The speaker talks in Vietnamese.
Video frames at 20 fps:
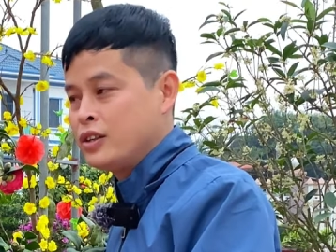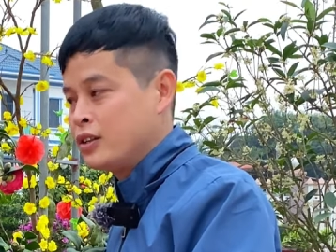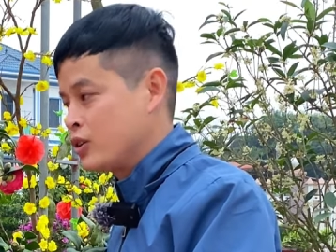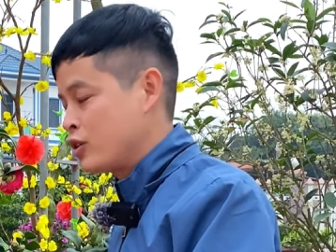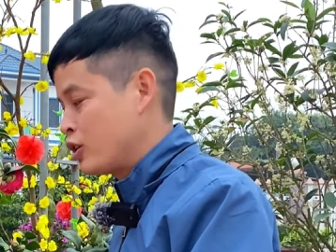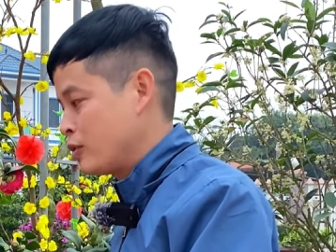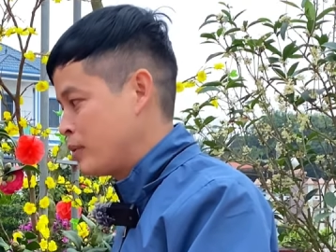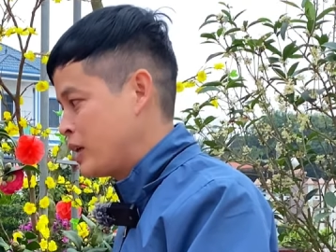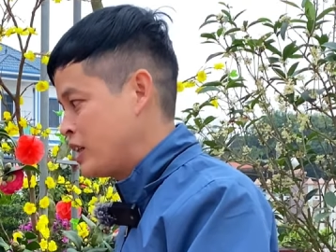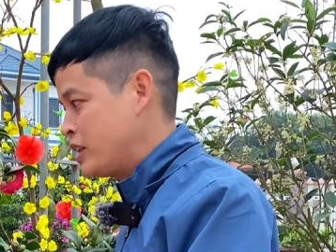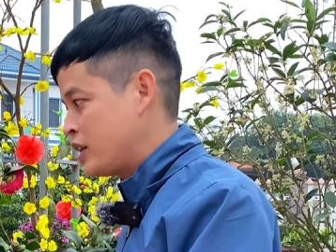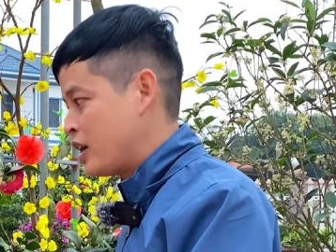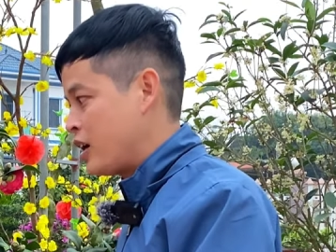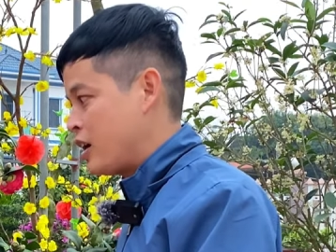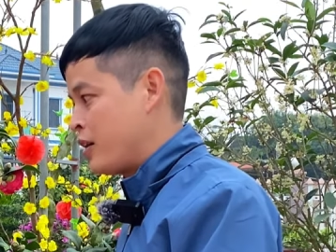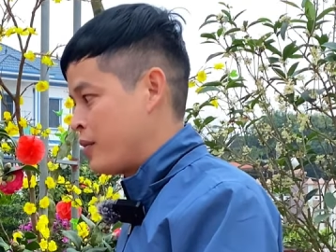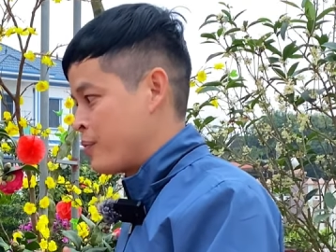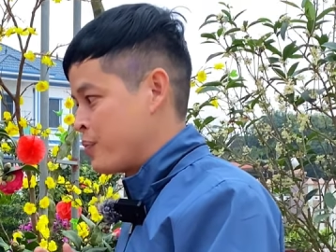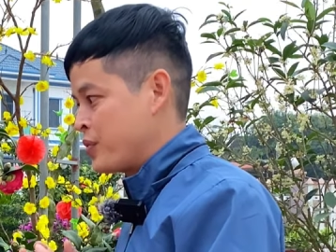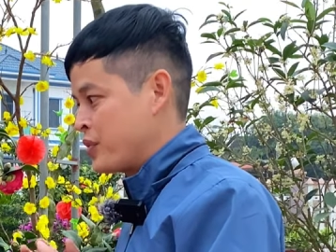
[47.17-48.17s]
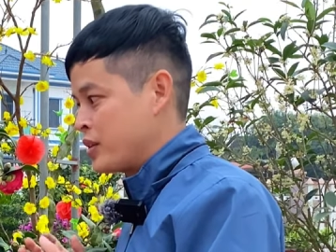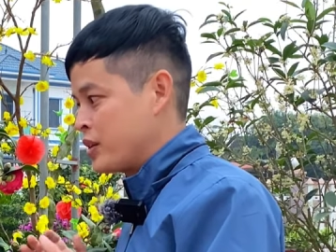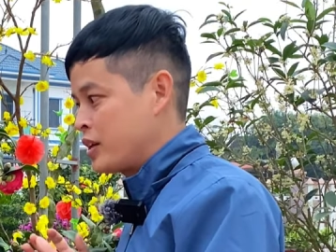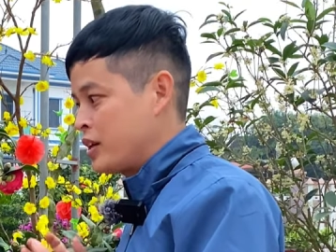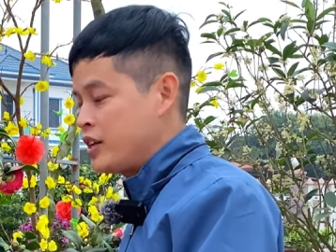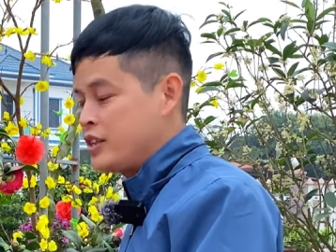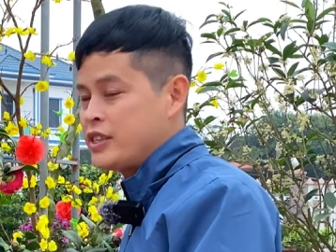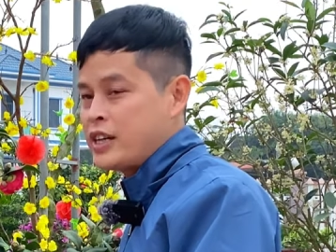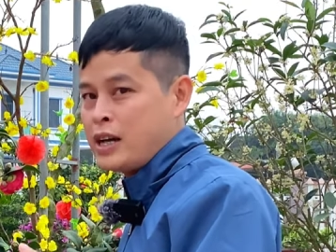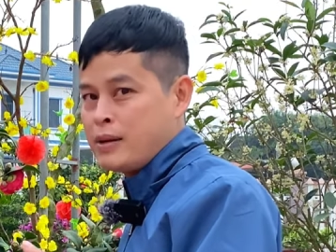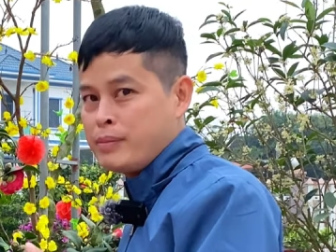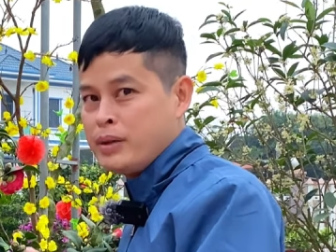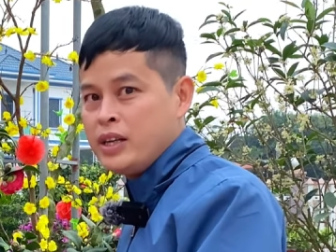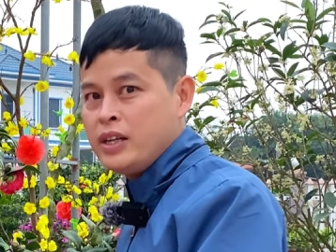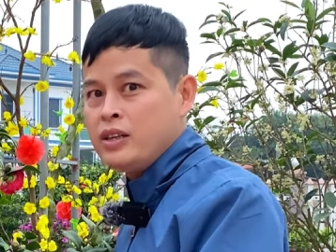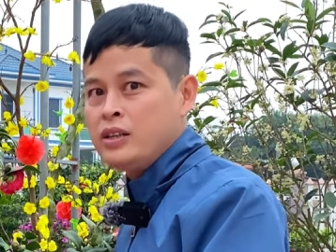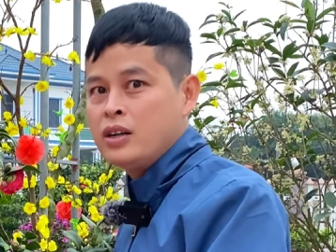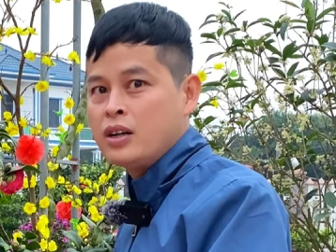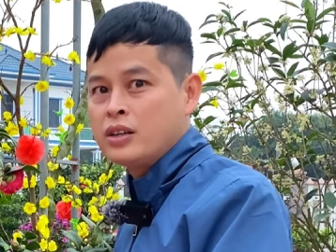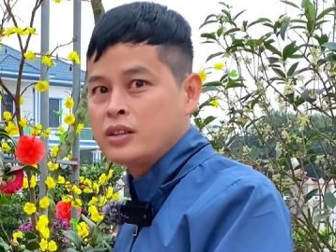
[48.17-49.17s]
còn bây giờ cây trà
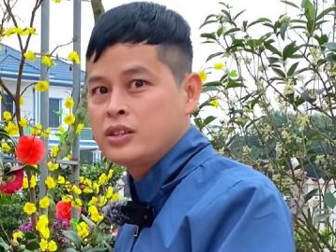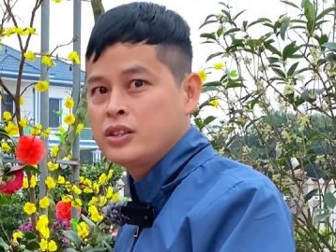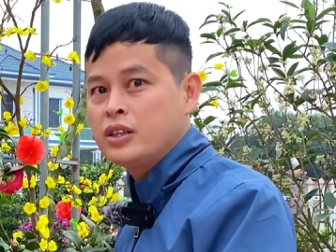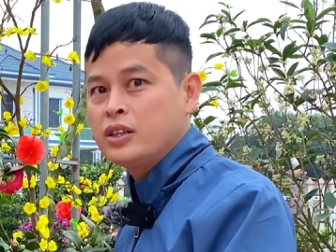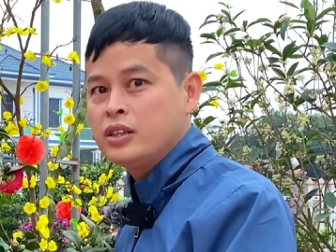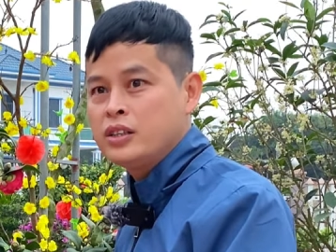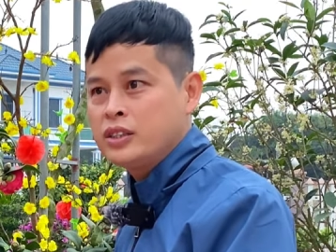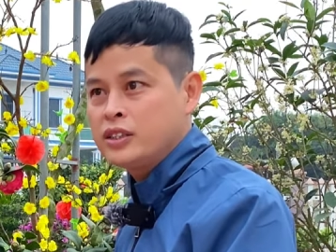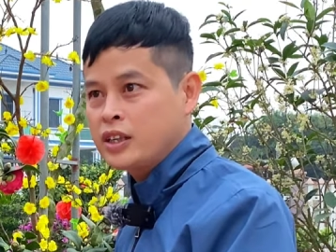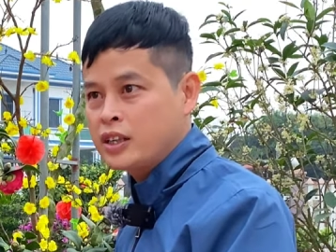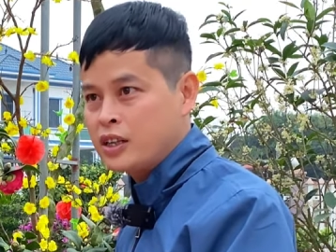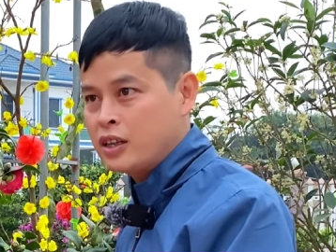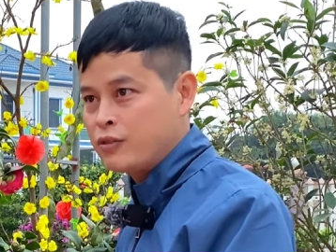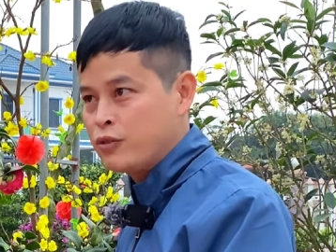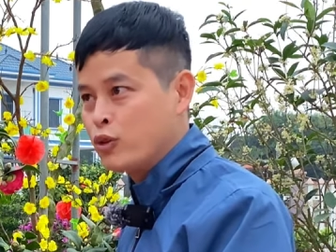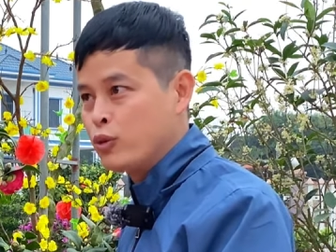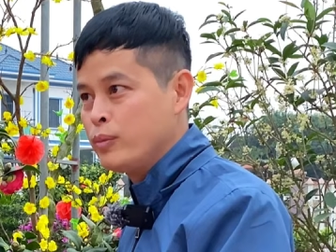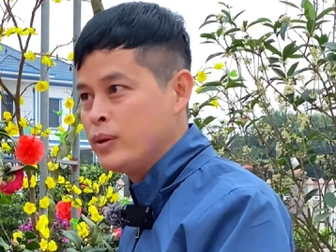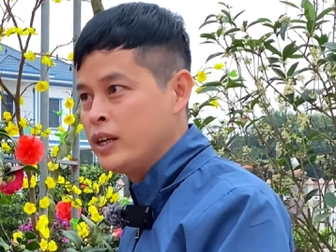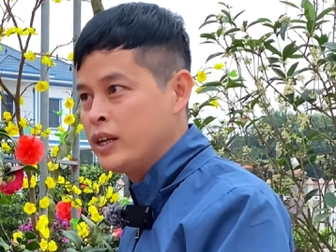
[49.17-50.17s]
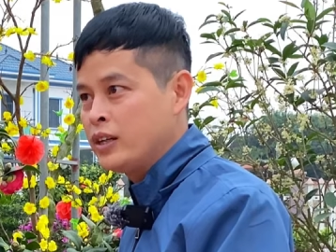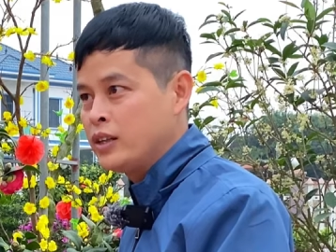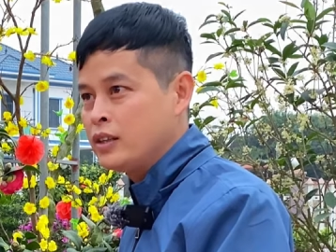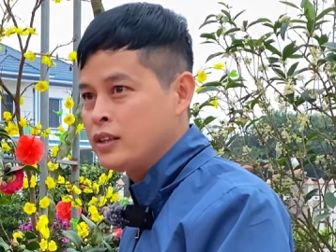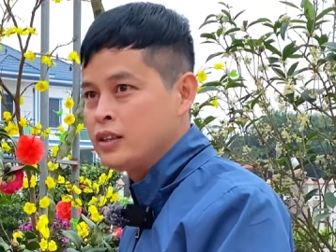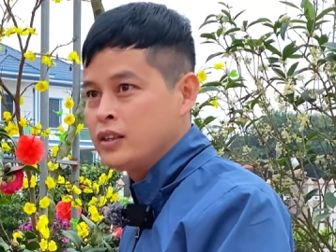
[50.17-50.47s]
mi được chơi rất là phổ biến